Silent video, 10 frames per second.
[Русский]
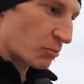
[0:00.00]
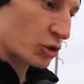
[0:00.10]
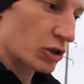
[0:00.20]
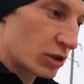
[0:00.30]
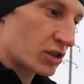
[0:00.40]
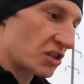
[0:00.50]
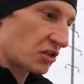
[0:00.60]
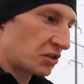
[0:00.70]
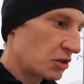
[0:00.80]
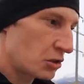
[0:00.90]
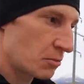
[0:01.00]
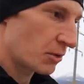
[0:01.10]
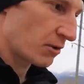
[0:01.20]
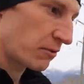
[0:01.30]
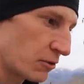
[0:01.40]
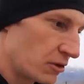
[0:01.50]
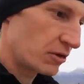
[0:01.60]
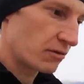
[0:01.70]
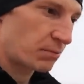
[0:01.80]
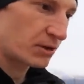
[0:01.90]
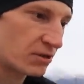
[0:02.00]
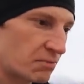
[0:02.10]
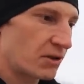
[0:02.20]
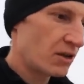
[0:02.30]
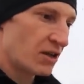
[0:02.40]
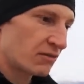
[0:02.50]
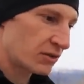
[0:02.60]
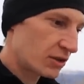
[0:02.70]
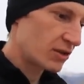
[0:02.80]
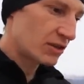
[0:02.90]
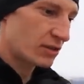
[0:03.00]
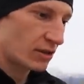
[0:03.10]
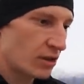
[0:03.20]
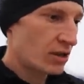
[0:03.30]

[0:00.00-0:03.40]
можно даже и тише марафона. Я, в принципе, в Киргизии